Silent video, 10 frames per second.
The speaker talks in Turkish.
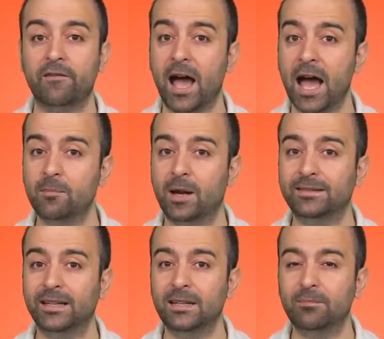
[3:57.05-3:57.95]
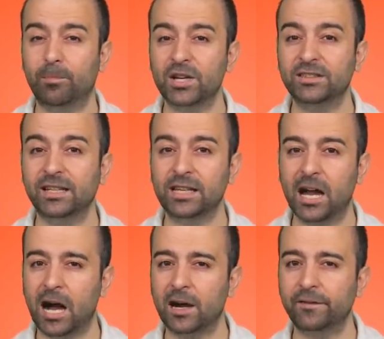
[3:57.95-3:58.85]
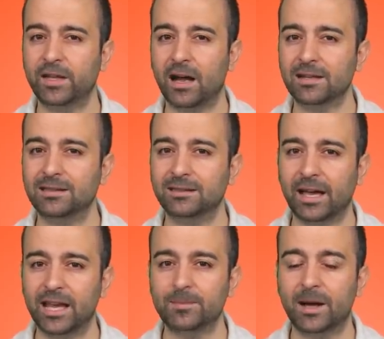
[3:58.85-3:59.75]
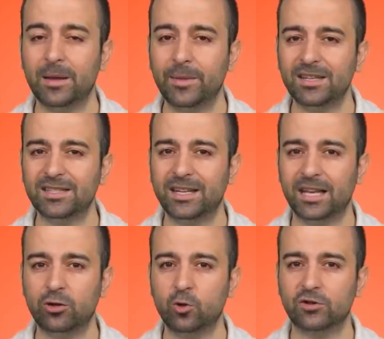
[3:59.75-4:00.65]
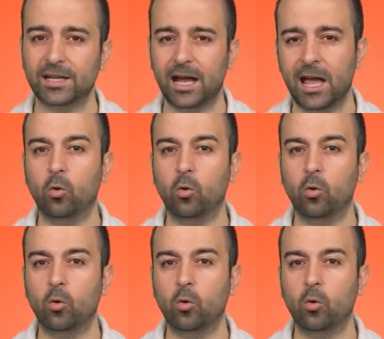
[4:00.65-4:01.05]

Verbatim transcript: ve her maddenin başındaki harfi de aslında ezberlemeniz gerekiyorsa